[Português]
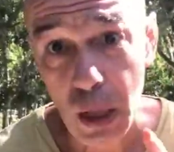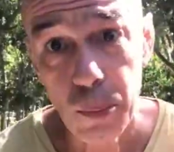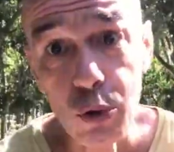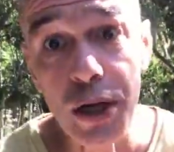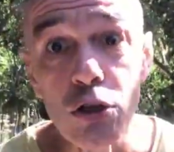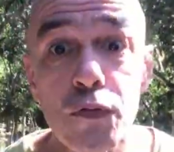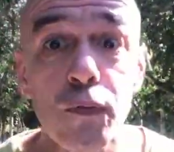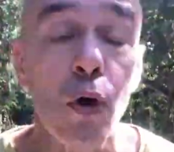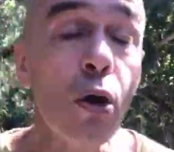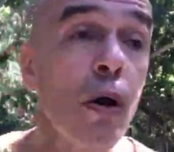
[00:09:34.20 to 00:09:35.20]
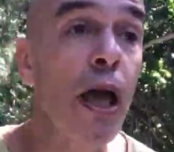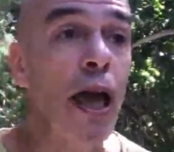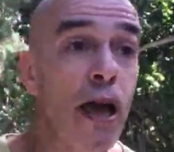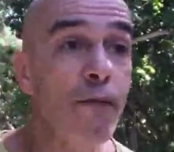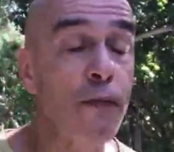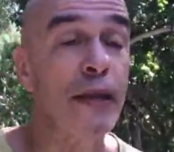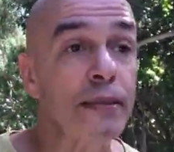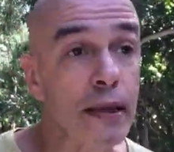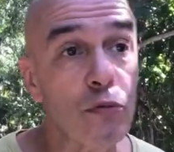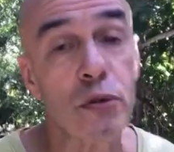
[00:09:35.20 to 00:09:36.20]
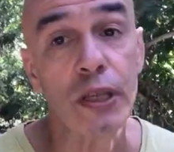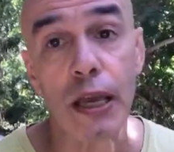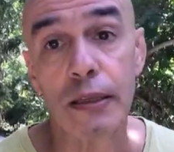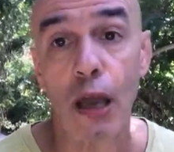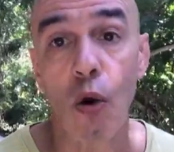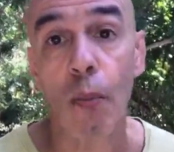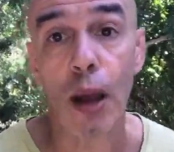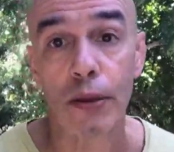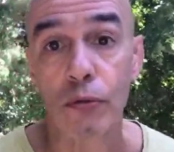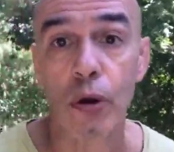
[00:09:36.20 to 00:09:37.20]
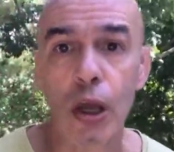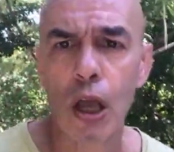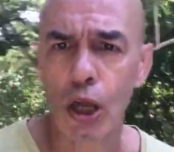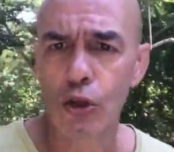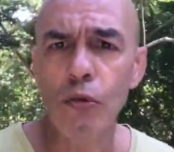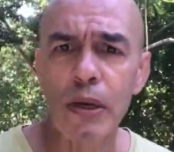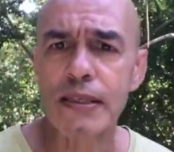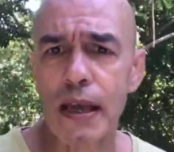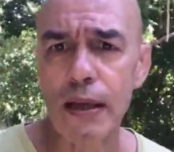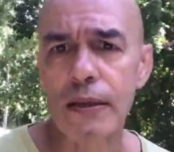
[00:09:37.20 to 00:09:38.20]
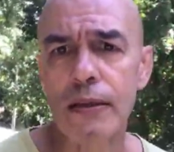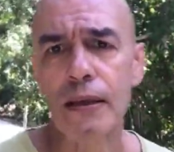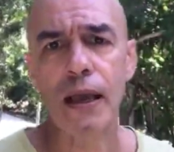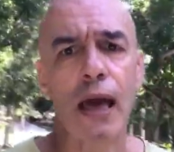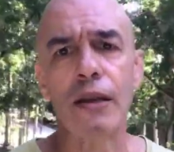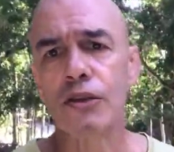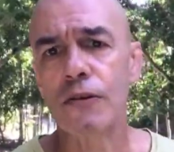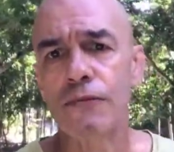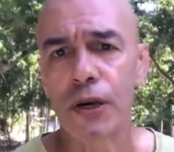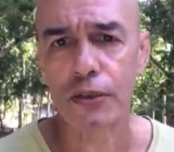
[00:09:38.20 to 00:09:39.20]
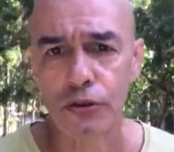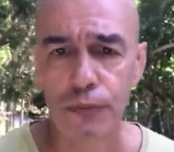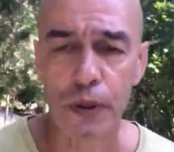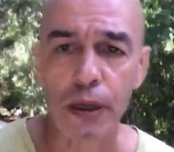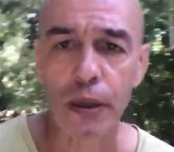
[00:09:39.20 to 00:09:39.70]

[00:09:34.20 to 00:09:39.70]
porque eles foram afetando o DNA humano numa série de áreas diferentes.